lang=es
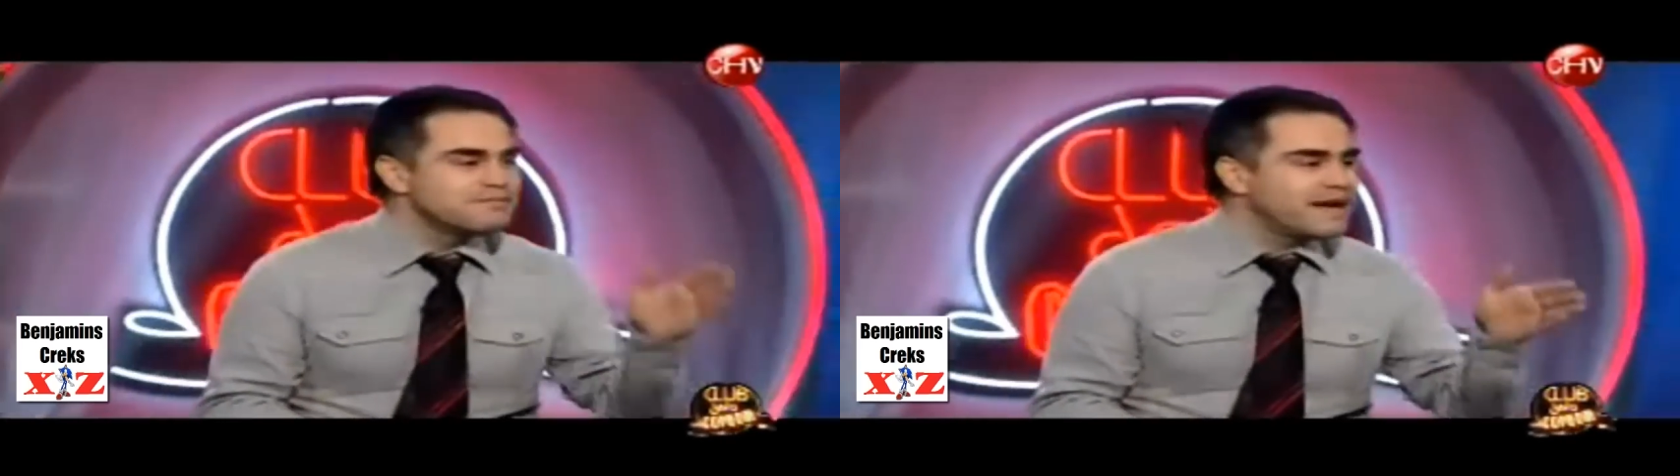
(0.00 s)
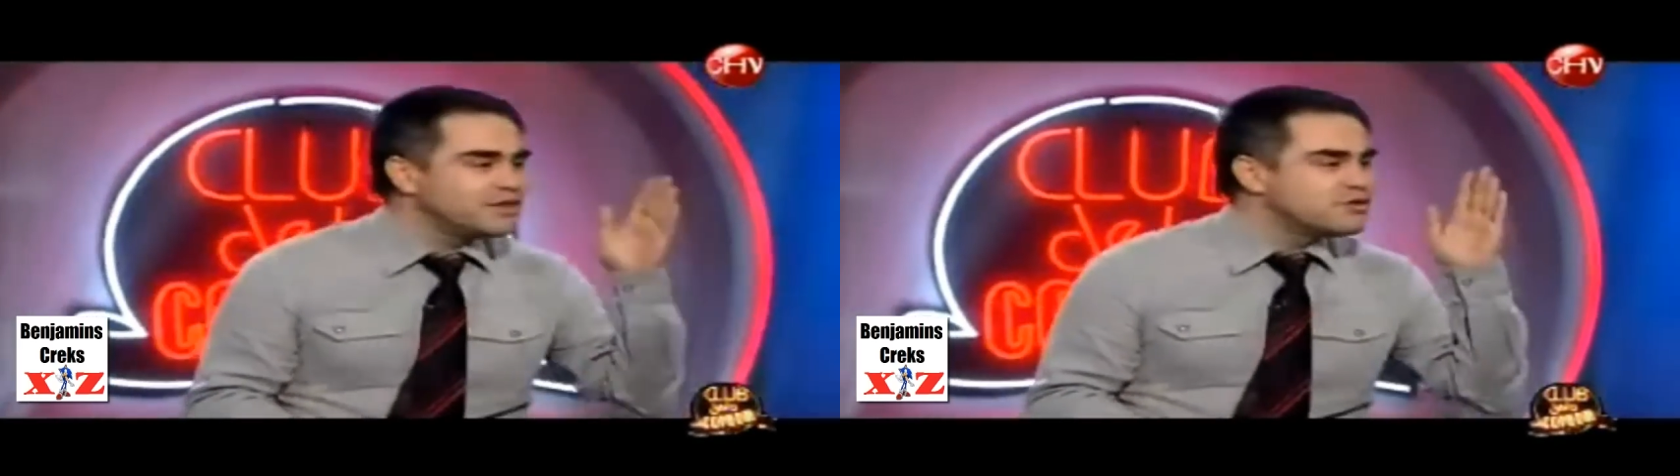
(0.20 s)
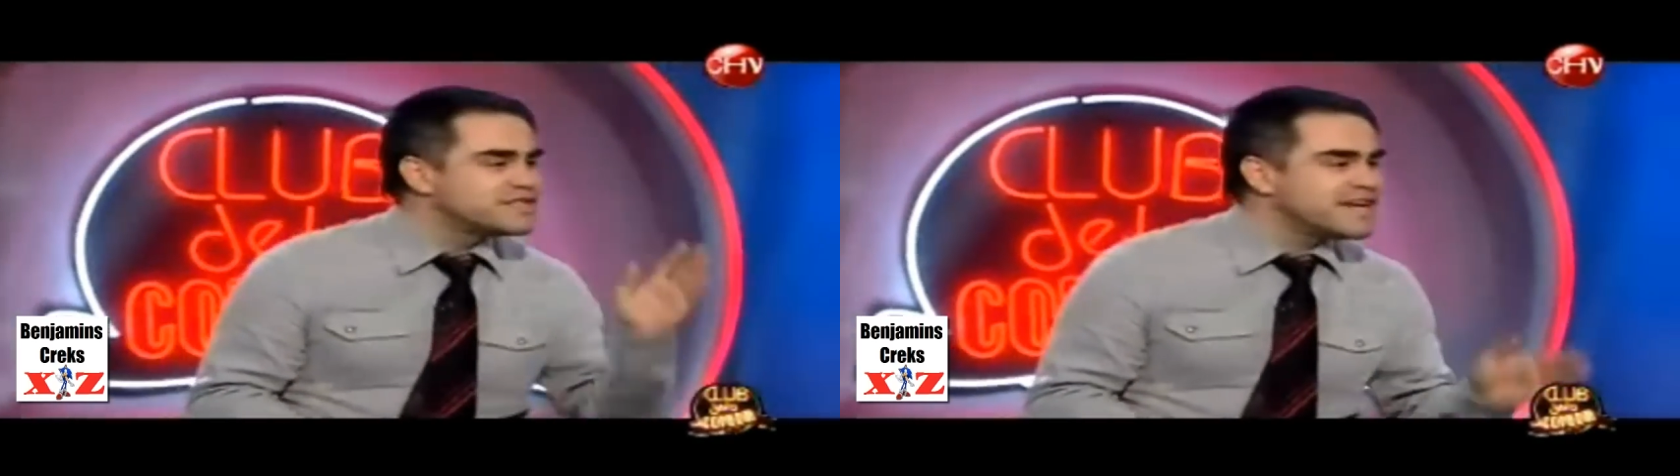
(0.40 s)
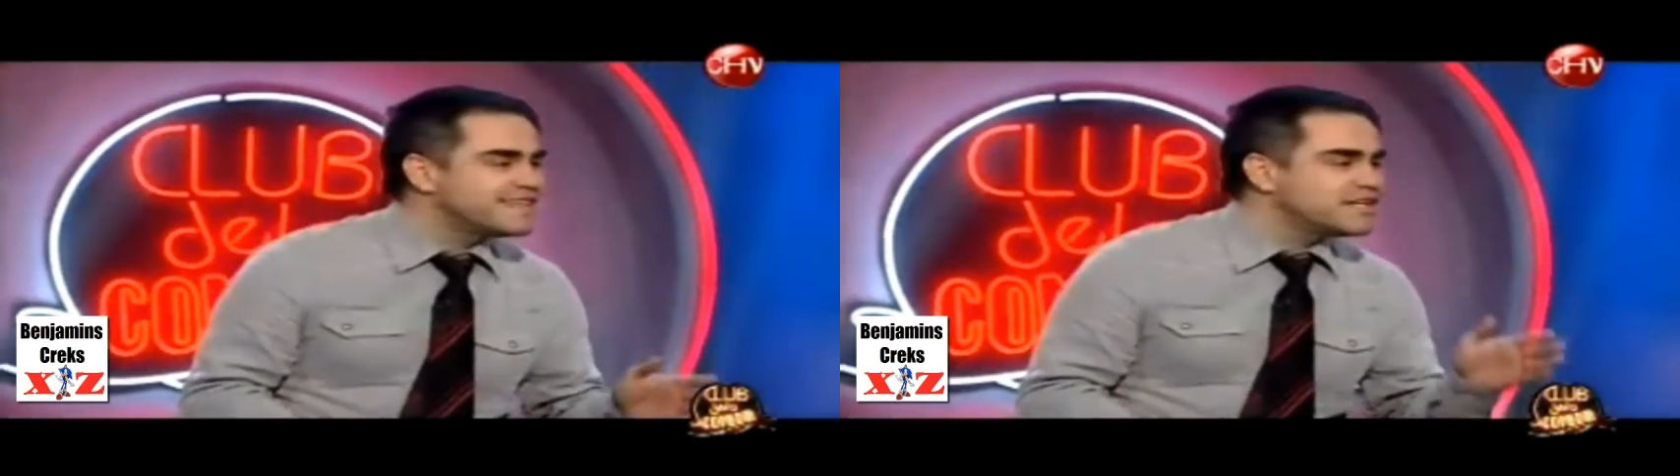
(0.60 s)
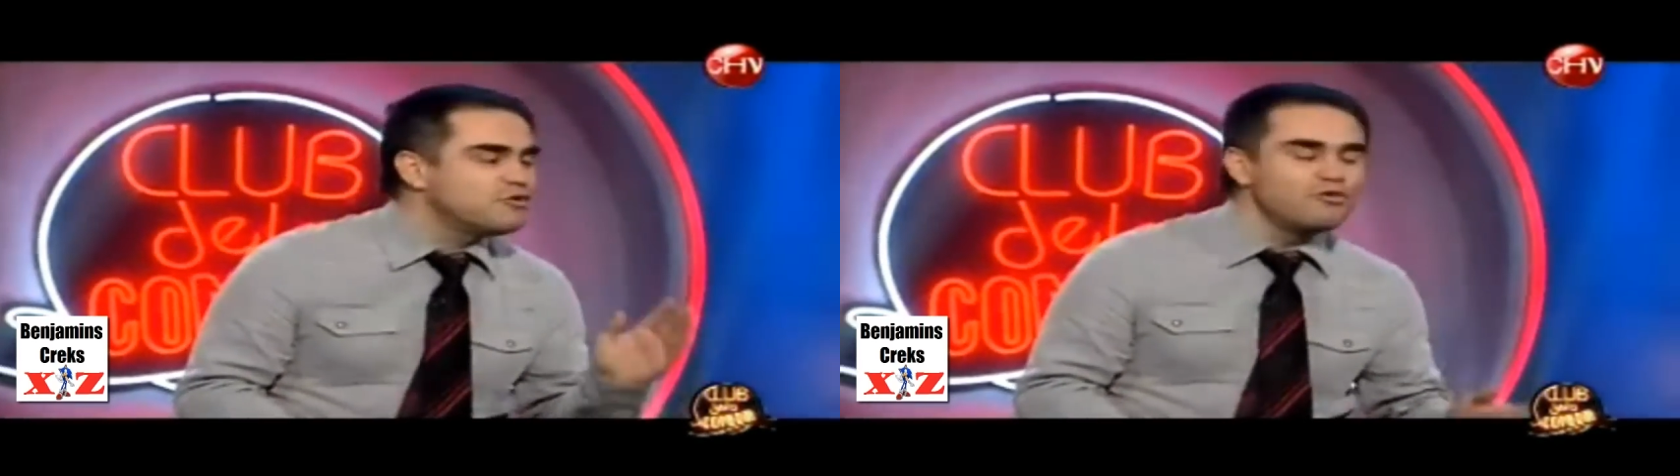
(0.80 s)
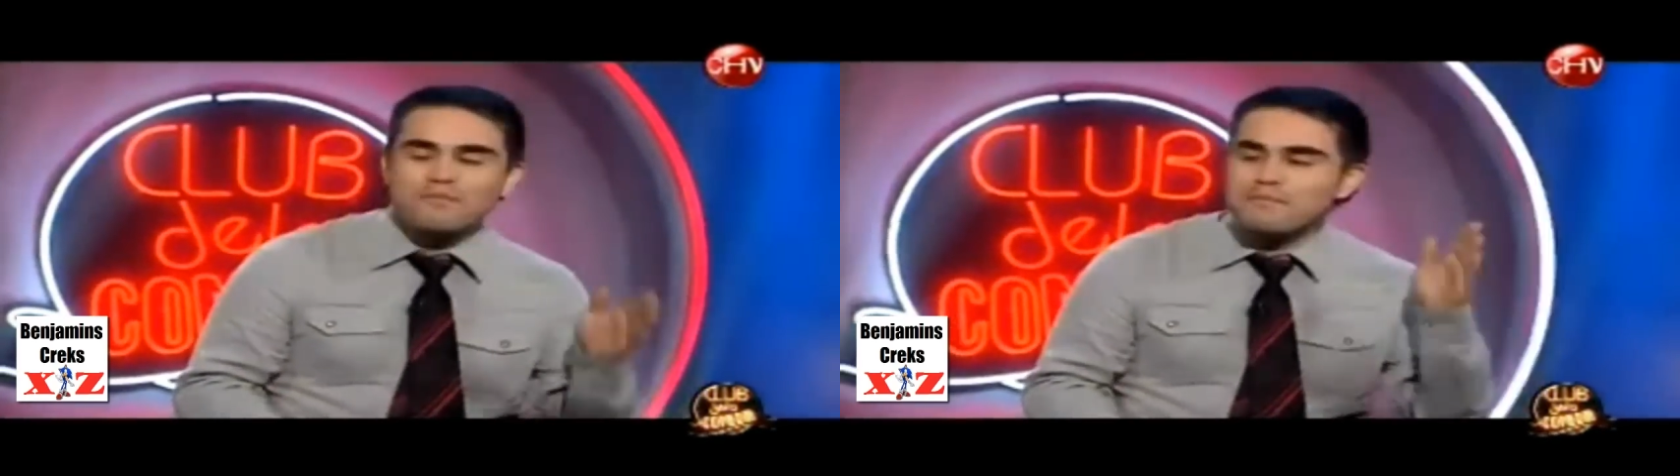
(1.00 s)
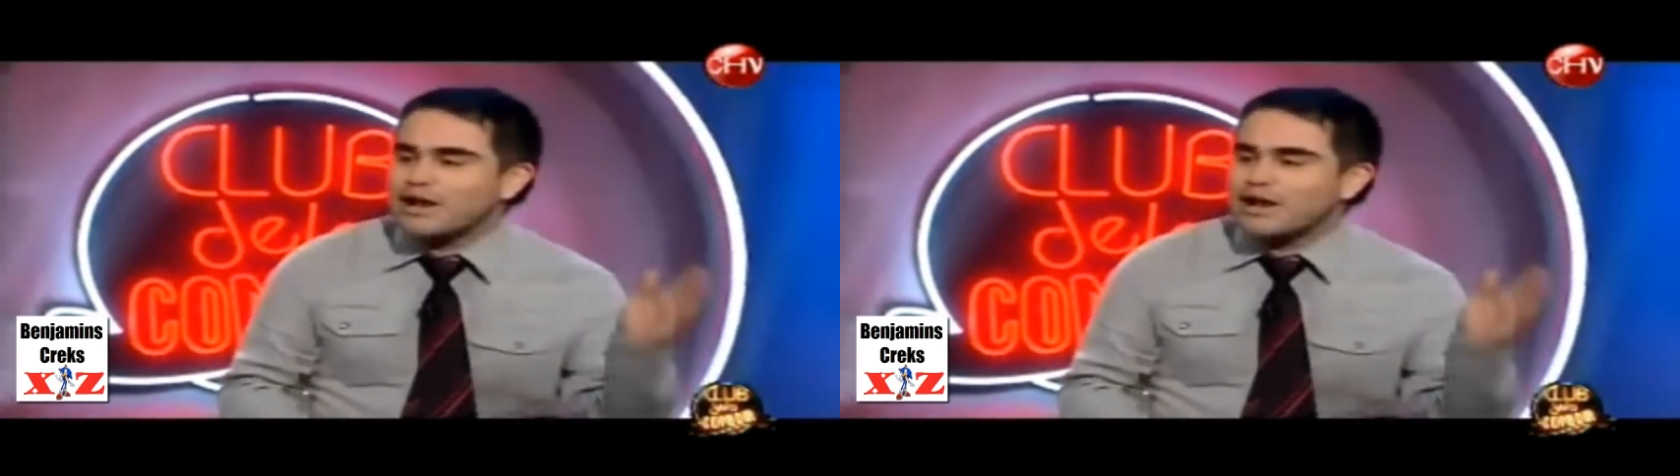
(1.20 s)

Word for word: entusiasta que un buen